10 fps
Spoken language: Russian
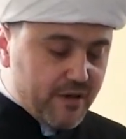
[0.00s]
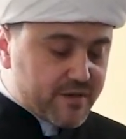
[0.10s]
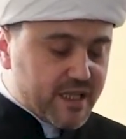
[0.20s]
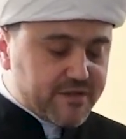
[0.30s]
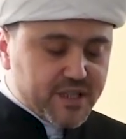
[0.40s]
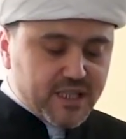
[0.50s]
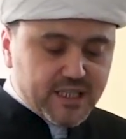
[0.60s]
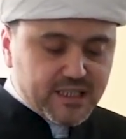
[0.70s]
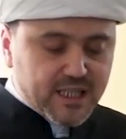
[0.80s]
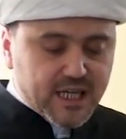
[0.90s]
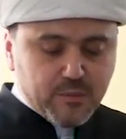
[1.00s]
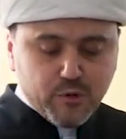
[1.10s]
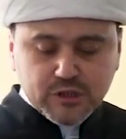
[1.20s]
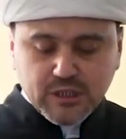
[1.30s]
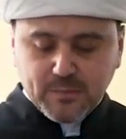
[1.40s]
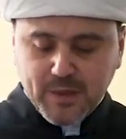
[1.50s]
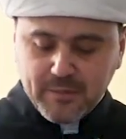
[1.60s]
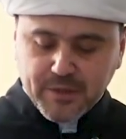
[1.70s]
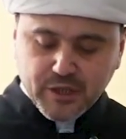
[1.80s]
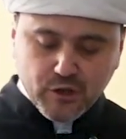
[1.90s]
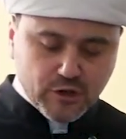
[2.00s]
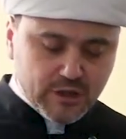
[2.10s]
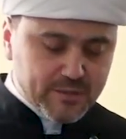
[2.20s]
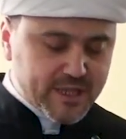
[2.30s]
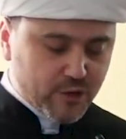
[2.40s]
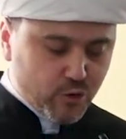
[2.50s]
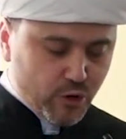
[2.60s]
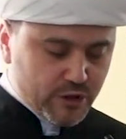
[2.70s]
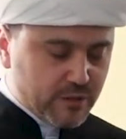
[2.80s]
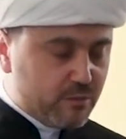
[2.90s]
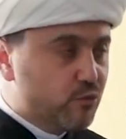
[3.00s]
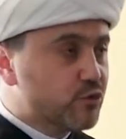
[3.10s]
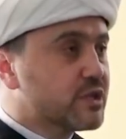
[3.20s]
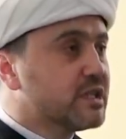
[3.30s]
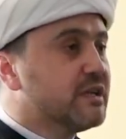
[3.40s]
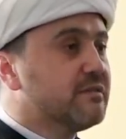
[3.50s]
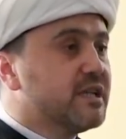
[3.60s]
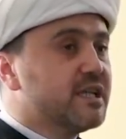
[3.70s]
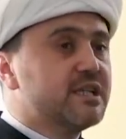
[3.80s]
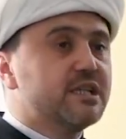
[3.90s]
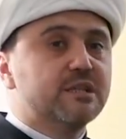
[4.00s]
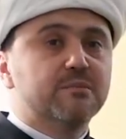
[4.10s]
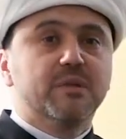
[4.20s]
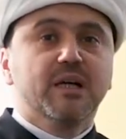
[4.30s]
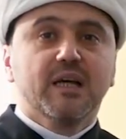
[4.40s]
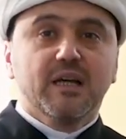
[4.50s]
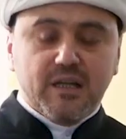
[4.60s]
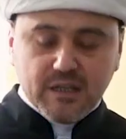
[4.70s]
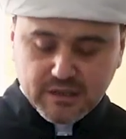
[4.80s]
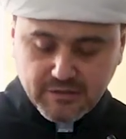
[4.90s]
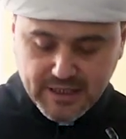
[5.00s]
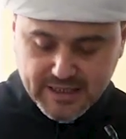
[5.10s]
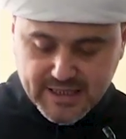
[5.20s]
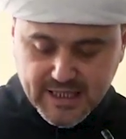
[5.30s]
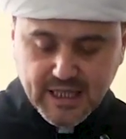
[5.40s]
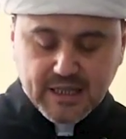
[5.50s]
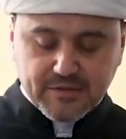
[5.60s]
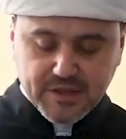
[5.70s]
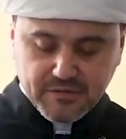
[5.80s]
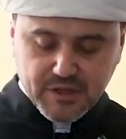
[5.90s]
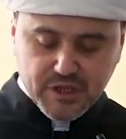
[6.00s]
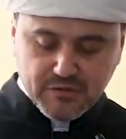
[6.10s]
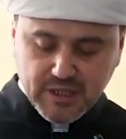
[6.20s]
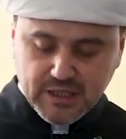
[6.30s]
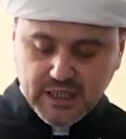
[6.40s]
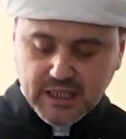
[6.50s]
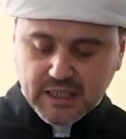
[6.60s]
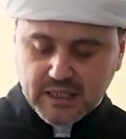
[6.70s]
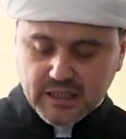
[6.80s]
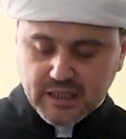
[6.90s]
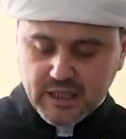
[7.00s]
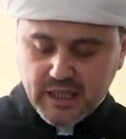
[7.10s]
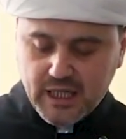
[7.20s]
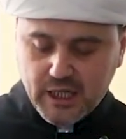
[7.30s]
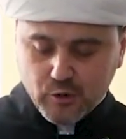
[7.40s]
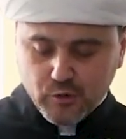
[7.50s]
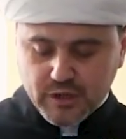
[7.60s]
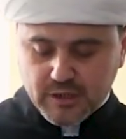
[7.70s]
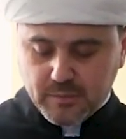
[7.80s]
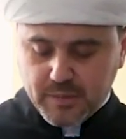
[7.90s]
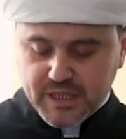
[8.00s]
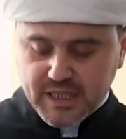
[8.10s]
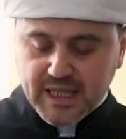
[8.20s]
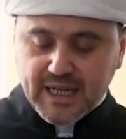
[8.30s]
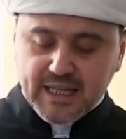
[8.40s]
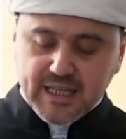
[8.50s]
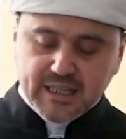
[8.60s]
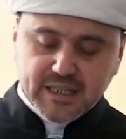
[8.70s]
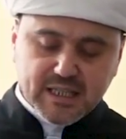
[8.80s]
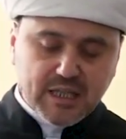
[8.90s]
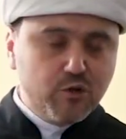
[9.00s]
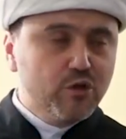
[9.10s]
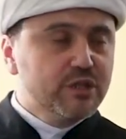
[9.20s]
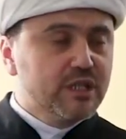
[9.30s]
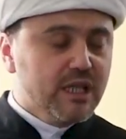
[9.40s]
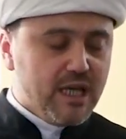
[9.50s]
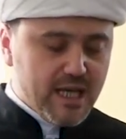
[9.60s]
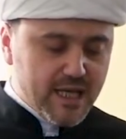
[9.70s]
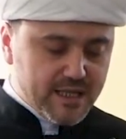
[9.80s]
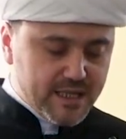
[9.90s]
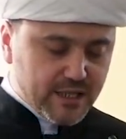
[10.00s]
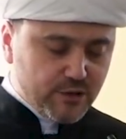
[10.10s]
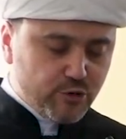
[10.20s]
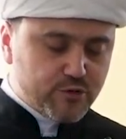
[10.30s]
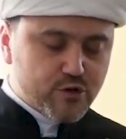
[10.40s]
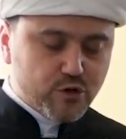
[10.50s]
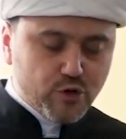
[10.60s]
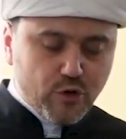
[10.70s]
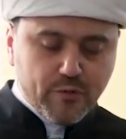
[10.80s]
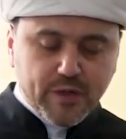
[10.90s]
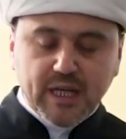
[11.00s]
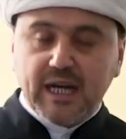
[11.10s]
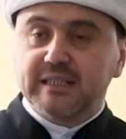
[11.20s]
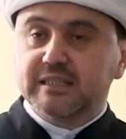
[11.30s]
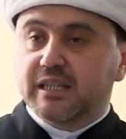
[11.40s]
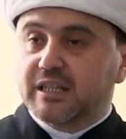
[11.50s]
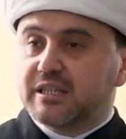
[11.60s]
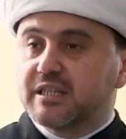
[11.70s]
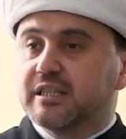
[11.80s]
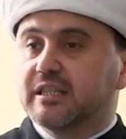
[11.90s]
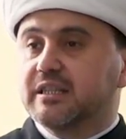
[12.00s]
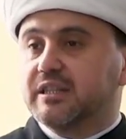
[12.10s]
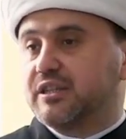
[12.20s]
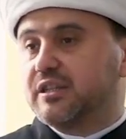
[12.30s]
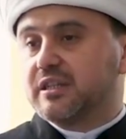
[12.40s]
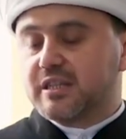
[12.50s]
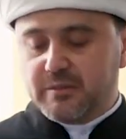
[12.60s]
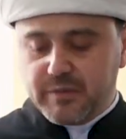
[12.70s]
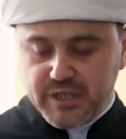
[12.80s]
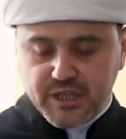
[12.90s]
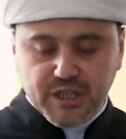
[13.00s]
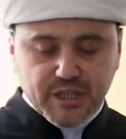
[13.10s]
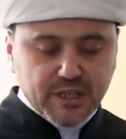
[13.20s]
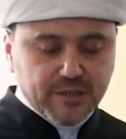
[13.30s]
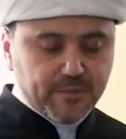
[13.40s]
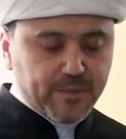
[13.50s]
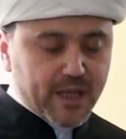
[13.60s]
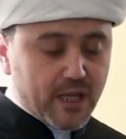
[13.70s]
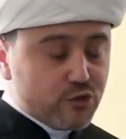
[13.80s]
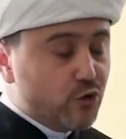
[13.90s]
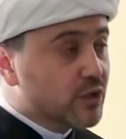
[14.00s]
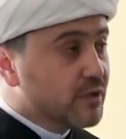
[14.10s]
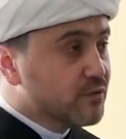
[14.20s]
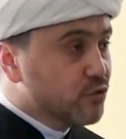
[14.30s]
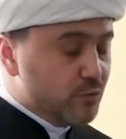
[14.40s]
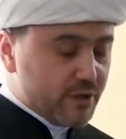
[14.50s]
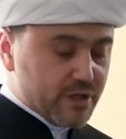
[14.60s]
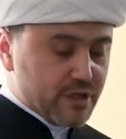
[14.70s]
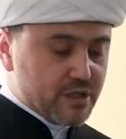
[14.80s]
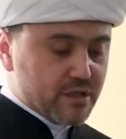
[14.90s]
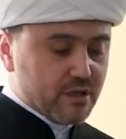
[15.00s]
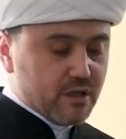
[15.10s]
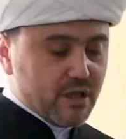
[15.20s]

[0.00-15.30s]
Вся Вселенная работает по определенным законам, установлениям Творца Всевышнего Аллаха. Люди, постигая эти законы, делают все новые открытия и изобретения. Только вдумайтесь,